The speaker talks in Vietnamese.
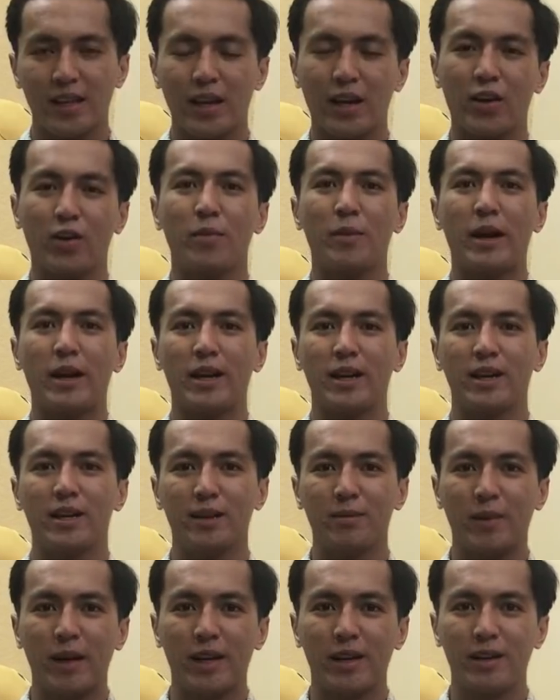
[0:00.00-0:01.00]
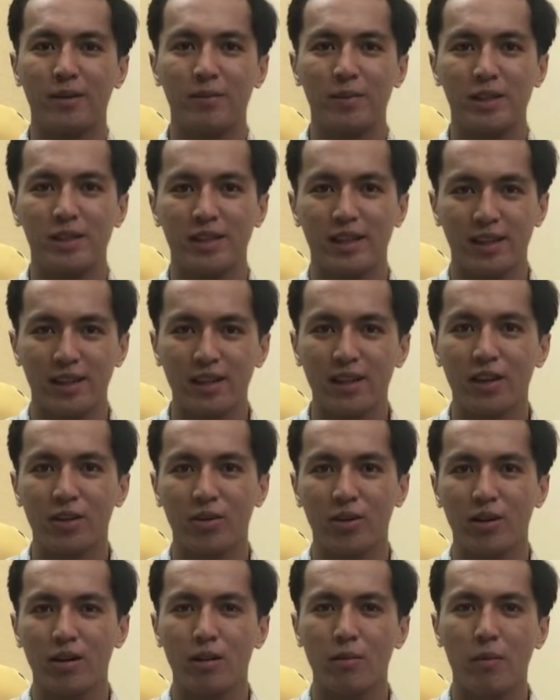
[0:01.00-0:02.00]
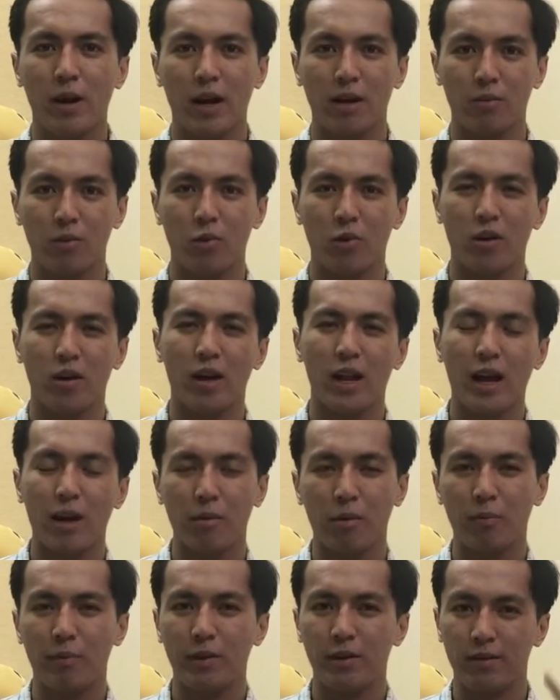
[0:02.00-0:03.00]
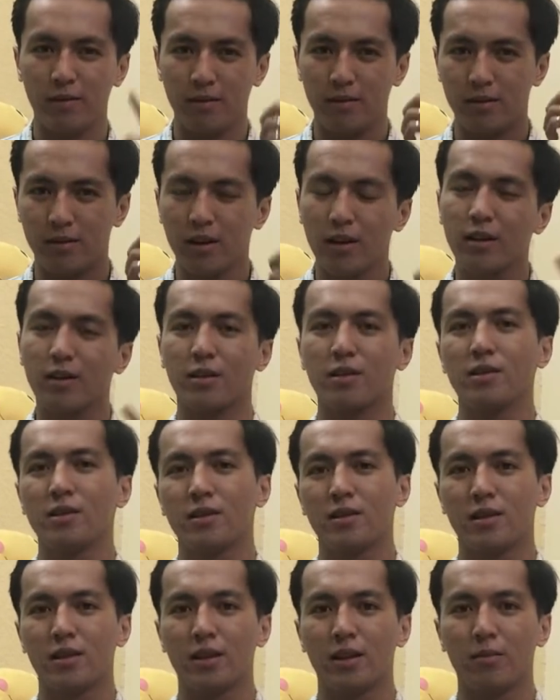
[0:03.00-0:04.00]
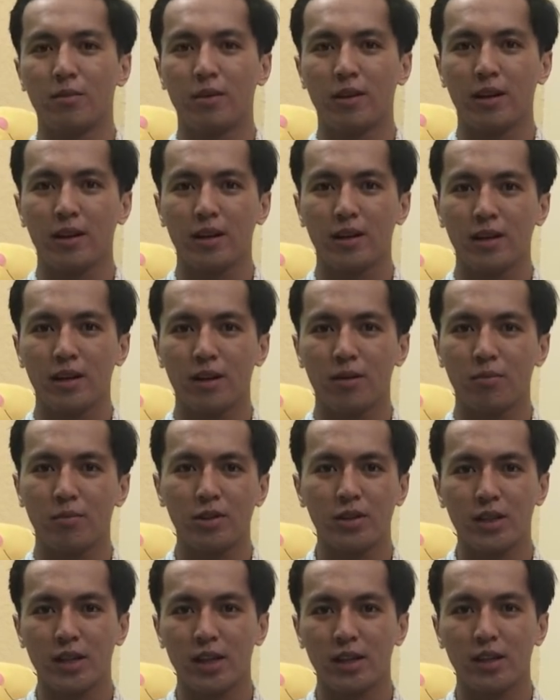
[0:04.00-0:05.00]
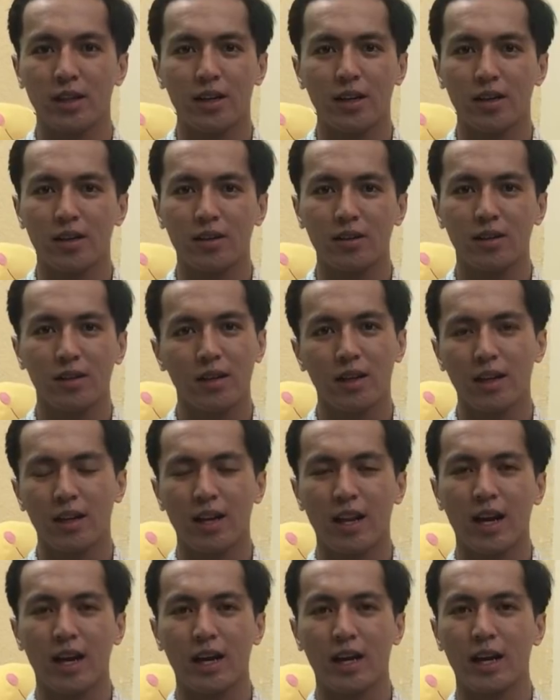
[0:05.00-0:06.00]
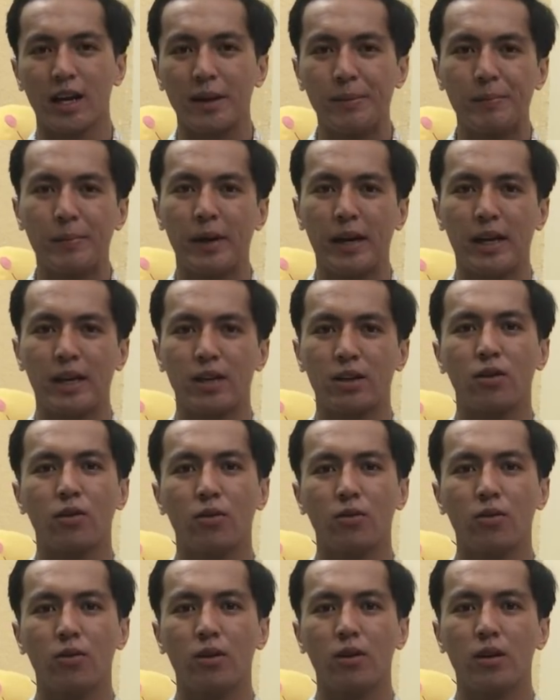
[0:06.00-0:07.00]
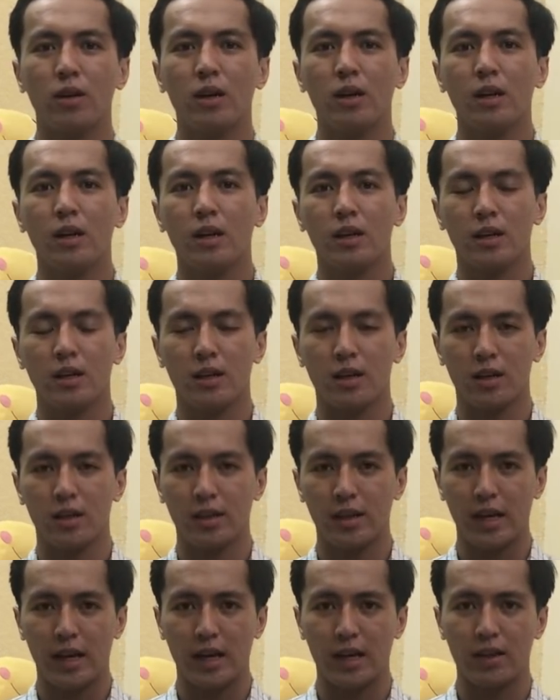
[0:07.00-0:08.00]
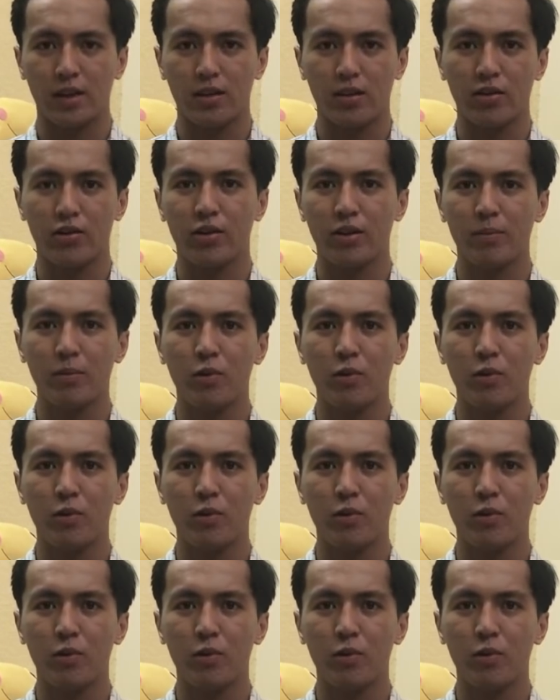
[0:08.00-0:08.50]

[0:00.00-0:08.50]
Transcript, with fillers: chào các bạn hôm nay mình sẽ giới thiệu đến các bạn một cái line mà mình rất là thích trong cái cái dòng designer đó chính là line Amen của nhà, nhà Thierry